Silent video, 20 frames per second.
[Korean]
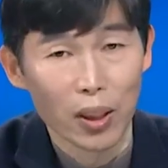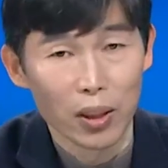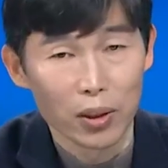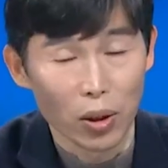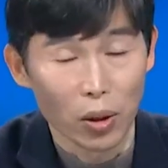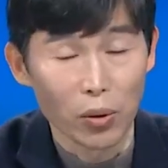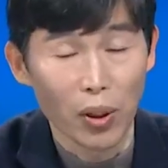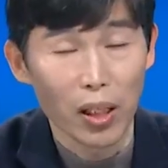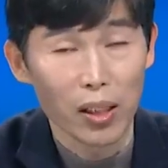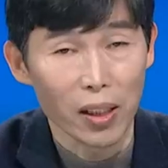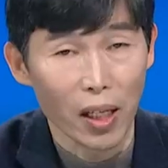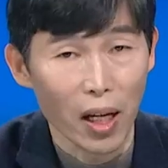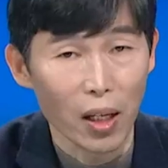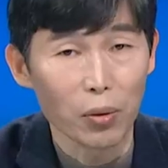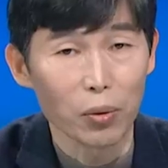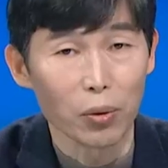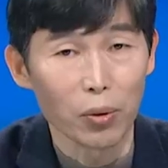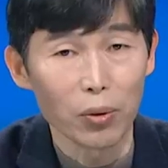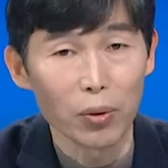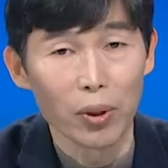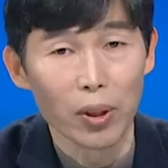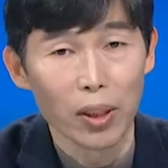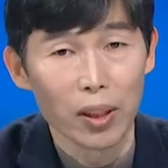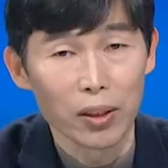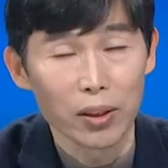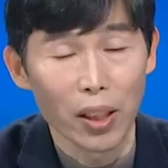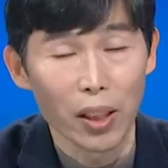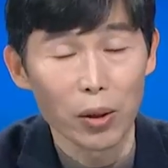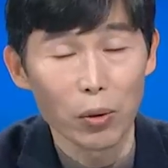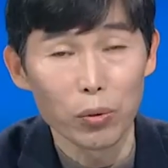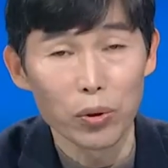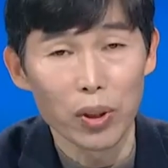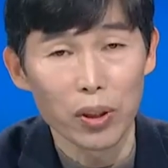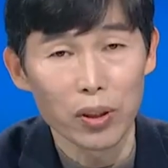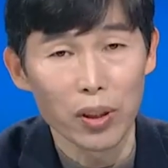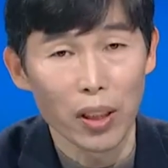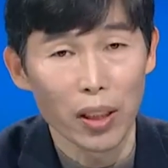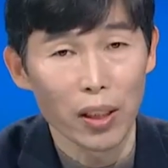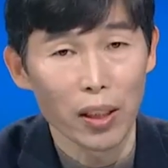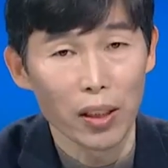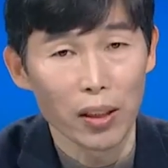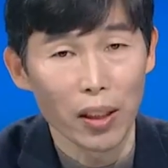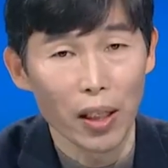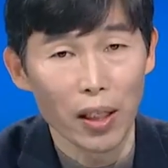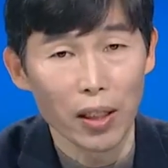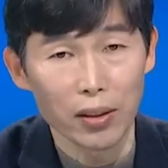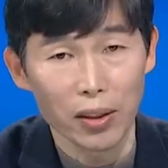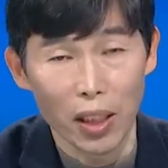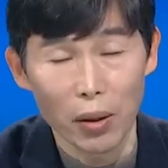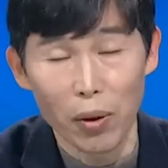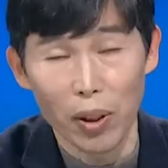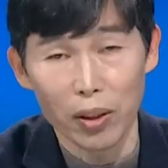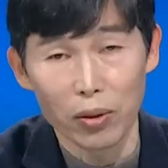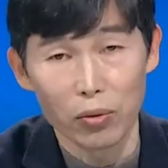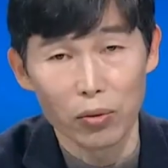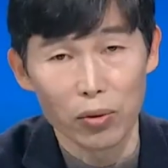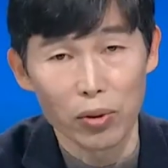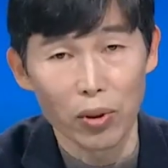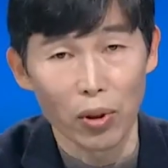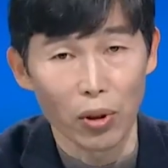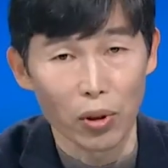전환을 하고 새로운 형태의 생활 인구를